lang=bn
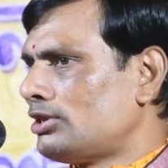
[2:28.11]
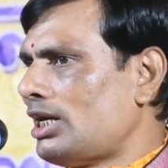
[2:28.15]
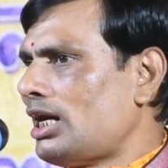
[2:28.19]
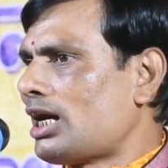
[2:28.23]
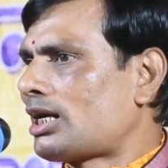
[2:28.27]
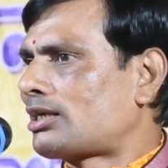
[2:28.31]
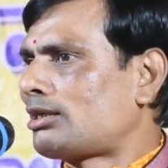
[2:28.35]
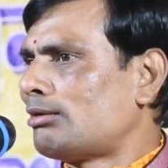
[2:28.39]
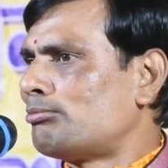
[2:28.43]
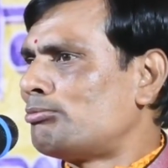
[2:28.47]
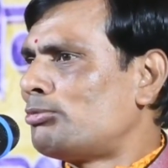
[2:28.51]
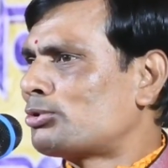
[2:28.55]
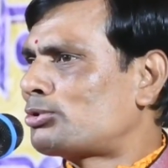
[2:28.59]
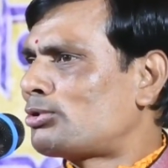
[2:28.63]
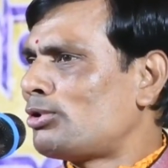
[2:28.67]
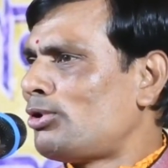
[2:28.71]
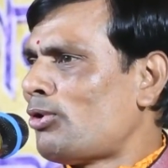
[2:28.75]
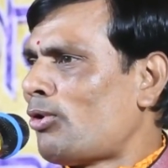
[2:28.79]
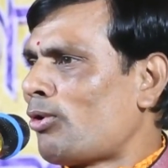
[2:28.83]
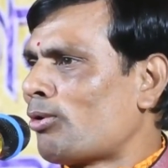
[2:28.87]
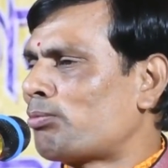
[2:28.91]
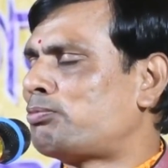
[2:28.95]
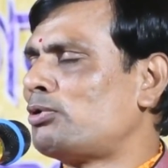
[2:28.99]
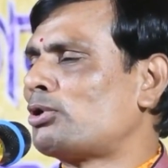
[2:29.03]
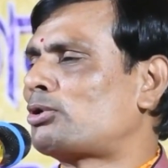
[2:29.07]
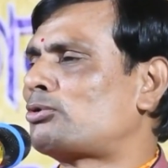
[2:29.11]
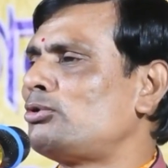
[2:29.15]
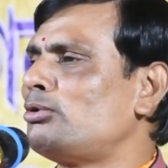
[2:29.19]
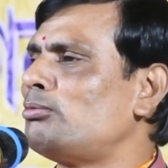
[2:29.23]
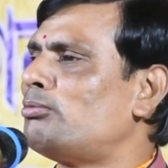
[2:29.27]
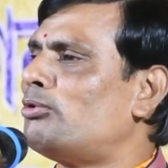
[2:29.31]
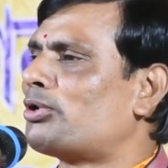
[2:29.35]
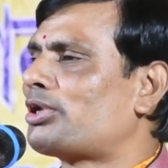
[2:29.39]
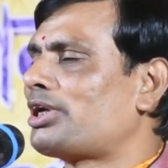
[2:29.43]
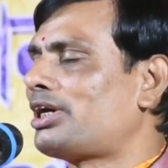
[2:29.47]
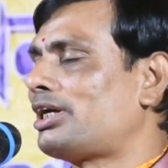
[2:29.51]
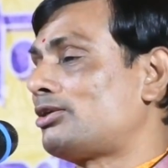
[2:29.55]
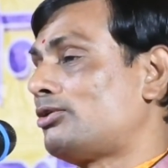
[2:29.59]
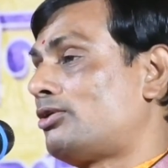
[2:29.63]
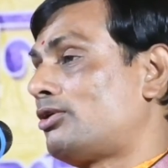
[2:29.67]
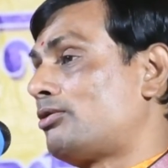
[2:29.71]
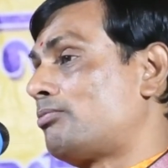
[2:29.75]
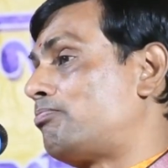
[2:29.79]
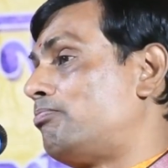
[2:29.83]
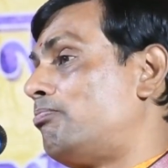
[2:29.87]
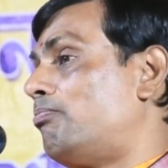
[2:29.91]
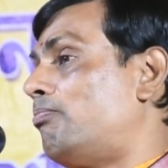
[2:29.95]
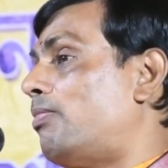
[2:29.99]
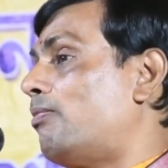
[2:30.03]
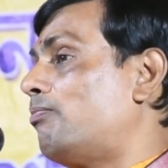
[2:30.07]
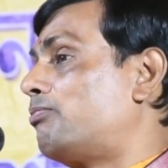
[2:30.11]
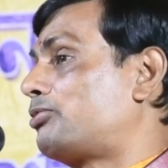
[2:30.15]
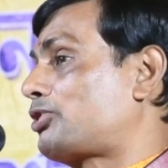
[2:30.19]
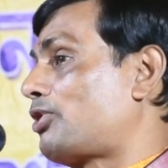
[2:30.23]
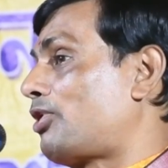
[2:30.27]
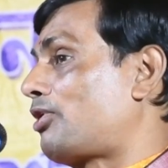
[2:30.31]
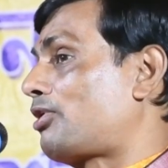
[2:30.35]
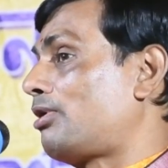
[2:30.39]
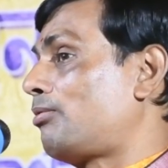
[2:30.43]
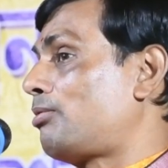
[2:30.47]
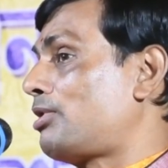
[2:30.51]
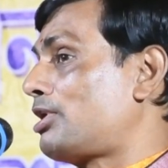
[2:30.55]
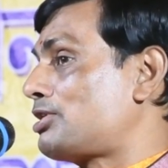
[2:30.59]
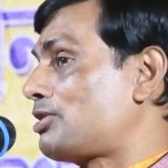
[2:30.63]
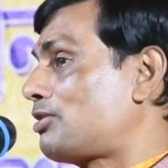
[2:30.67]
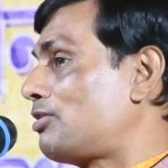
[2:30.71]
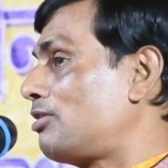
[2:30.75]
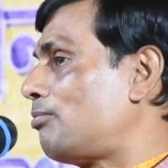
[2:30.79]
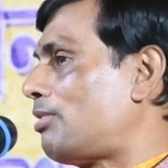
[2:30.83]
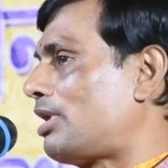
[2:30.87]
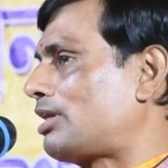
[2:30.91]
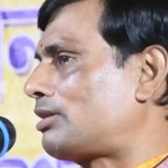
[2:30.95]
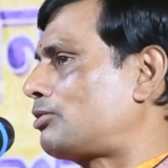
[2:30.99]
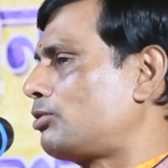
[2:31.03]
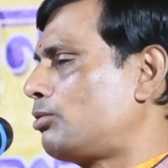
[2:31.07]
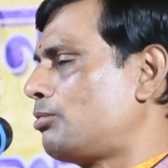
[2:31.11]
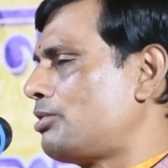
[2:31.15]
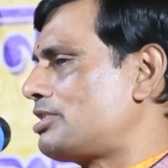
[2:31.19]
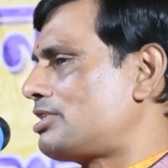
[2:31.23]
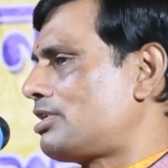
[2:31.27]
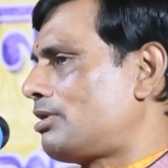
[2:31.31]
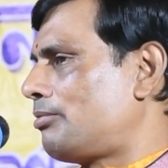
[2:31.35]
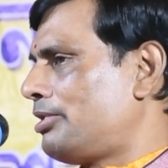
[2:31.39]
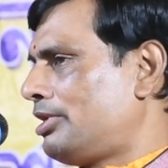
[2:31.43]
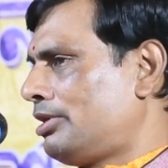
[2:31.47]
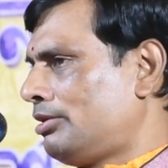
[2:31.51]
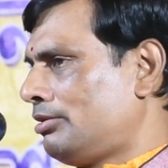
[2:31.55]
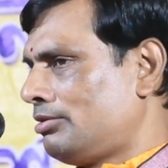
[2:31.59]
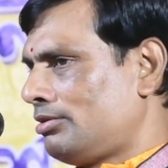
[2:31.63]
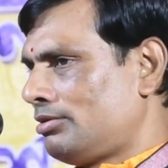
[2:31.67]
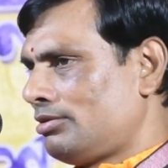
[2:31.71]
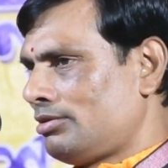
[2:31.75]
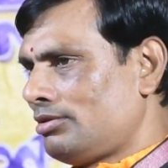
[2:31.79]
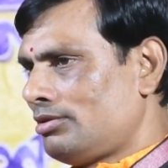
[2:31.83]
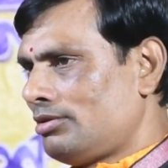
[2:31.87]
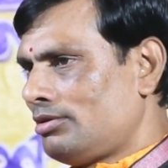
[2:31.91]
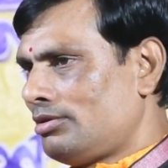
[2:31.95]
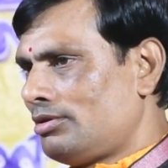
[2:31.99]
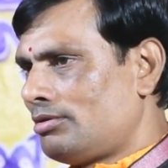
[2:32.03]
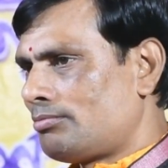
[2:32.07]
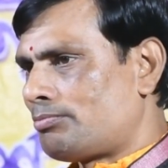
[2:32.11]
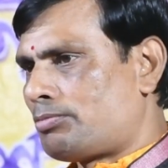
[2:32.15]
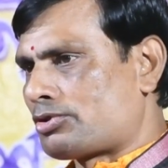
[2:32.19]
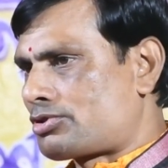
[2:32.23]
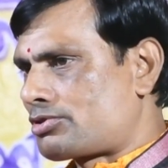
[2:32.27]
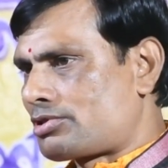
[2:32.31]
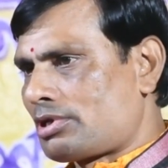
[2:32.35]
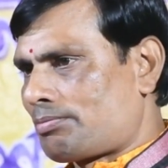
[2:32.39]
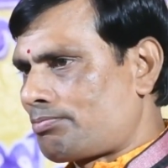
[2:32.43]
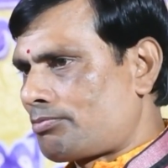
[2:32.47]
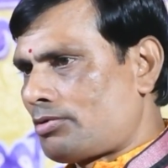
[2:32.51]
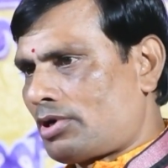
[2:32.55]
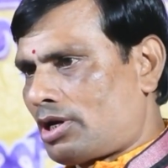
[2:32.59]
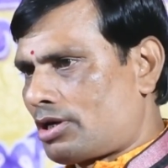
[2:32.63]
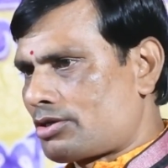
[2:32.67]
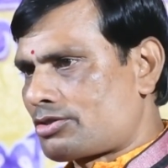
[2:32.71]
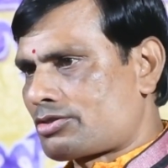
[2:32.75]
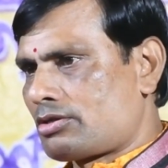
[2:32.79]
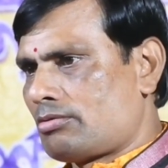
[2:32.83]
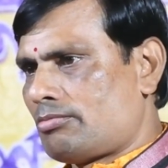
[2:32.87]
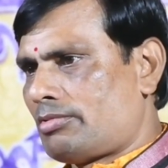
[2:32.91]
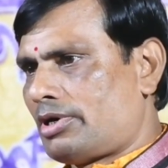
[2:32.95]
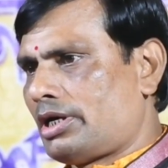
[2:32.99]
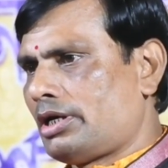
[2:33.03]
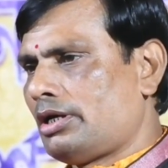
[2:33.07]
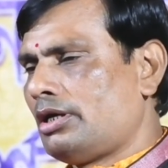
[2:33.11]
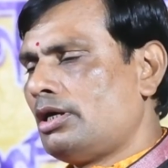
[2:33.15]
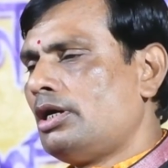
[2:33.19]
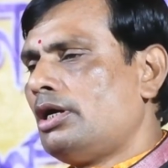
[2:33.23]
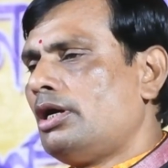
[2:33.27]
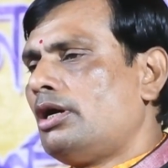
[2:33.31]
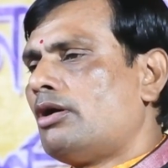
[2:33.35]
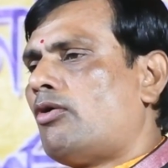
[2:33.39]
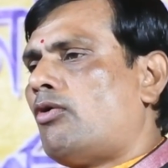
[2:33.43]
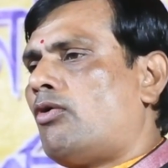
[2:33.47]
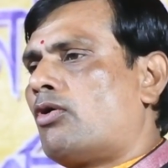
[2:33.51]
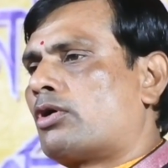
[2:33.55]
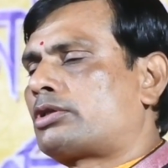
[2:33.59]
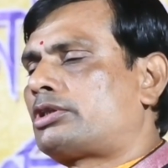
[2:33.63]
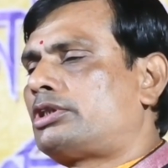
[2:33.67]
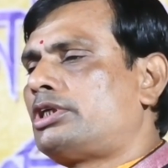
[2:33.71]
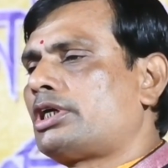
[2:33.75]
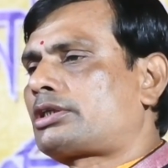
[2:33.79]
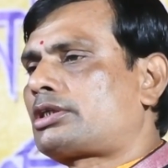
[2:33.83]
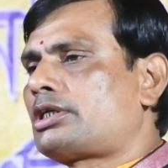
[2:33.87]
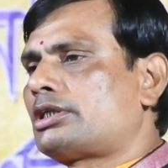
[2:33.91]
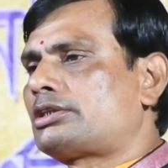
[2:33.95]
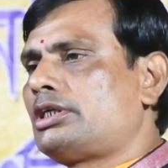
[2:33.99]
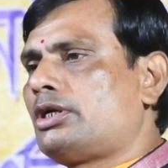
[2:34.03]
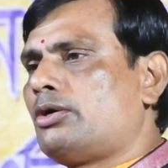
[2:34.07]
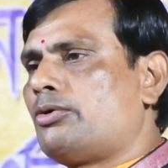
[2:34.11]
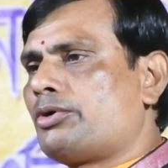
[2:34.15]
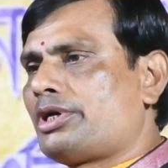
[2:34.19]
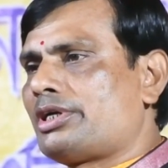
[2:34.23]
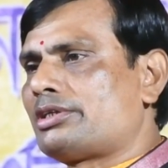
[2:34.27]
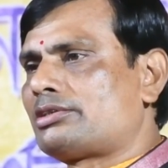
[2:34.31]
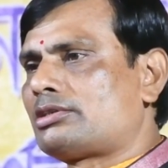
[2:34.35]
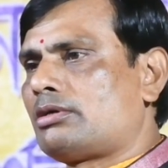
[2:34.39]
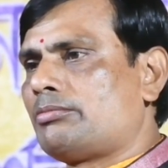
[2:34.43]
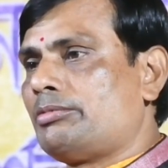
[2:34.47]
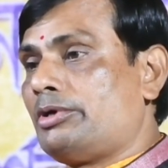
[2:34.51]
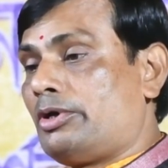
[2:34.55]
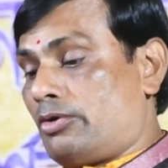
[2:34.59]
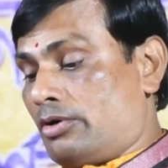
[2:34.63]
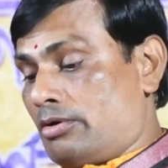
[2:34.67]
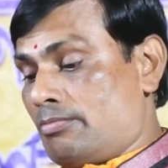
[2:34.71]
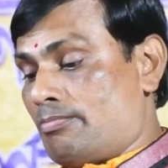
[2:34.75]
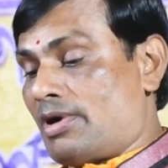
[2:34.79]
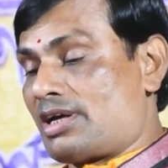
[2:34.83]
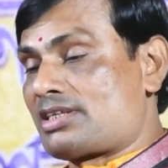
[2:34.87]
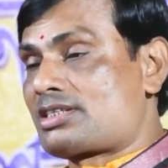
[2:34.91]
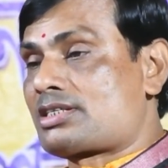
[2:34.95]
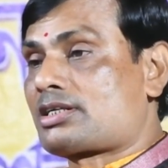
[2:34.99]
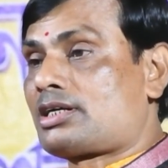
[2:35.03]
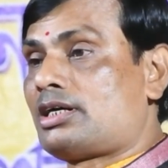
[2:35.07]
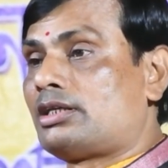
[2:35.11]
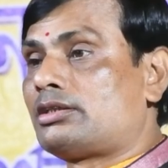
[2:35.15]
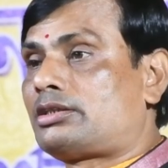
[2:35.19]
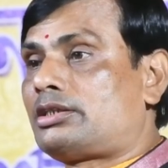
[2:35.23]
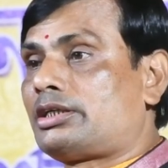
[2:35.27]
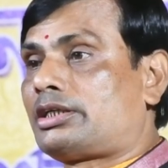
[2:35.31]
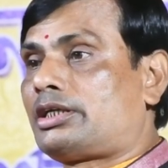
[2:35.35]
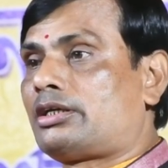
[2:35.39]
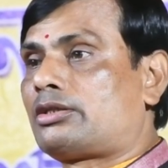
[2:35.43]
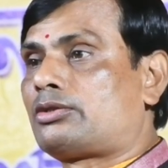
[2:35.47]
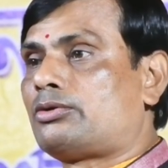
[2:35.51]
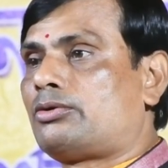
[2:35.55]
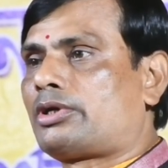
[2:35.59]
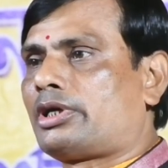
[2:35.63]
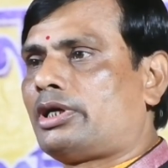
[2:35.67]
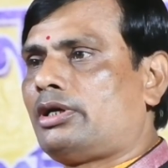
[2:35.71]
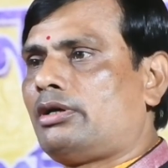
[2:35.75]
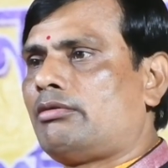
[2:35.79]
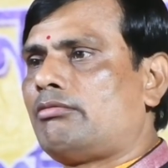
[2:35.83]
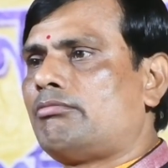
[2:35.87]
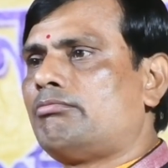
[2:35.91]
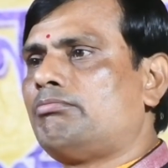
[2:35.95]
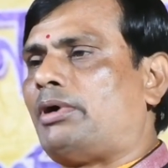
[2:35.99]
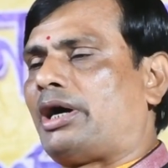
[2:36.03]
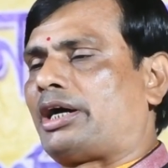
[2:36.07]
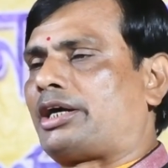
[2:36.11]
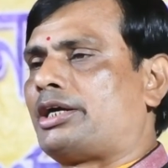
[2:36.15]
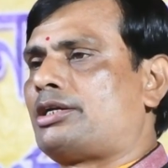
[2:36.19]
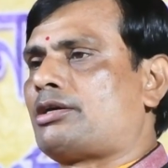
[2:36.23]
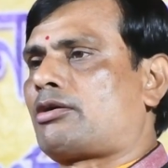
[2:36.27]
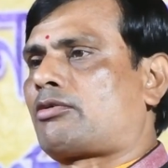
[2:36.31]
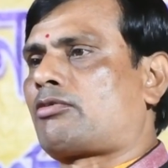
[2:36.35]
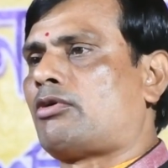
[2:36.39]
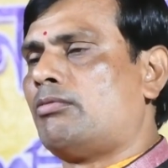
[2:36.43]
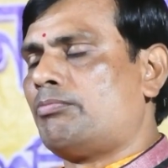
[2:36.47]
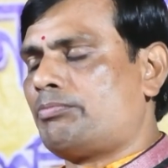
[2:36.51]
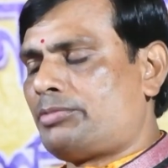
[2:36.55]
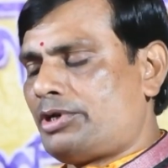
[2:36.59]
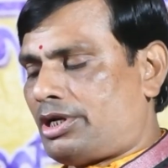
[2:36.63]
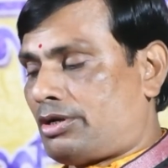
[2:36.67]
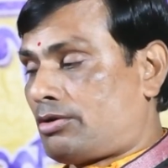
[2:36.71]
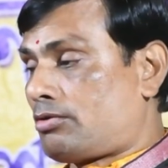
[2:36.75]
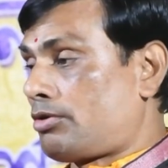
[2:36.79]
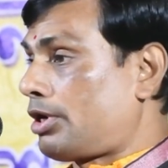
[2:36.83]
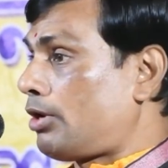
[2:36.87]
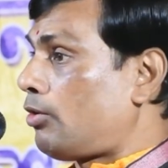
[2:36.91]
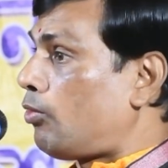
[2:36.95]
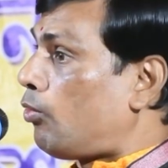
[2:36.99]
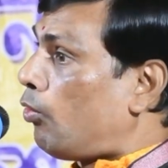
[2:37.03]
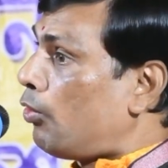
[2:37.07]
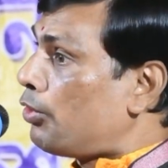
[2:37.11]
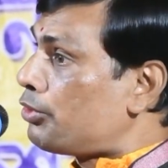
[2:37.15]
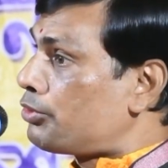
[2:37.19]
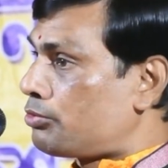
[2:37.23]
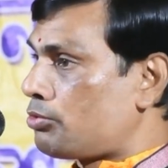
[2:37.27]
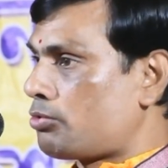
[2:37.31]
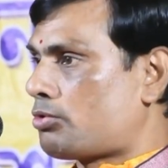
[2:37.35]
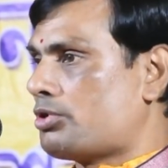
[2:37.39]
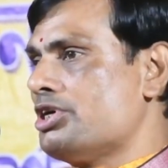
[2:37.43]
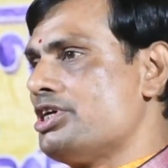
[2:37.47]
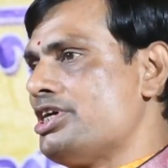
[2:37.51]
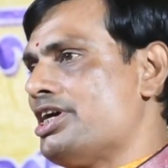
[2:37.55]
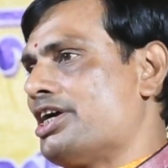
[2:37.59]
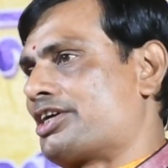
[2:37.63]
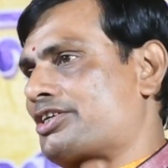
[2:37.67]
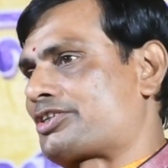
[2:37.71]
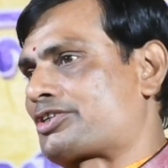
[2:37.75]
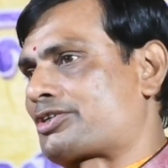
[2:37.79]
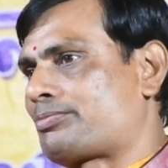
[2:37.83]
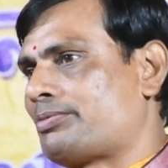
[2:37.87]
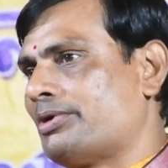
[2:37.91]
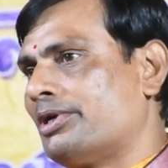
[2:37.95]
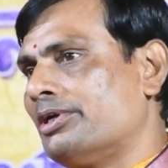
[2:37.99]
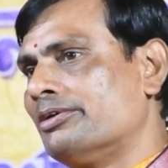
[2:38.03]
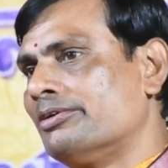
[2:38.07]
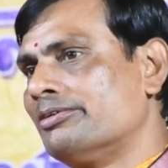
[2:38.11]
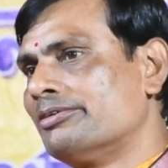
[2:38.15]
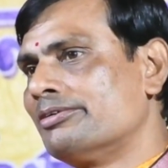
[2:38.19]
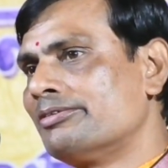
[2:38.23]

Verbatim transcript: একটা বোতলে অল্প একটু ভরিয়ে যখন সকালবেলা যখন বাথরুমে যাবেন প্রস্রাব করার সময় অর্ধেকটা যে হয়ে যাবে ওই মাঝখান থেকে ধরে বাকিটা কমপ্লিট করে ওইটুক নিয়ে আসবেন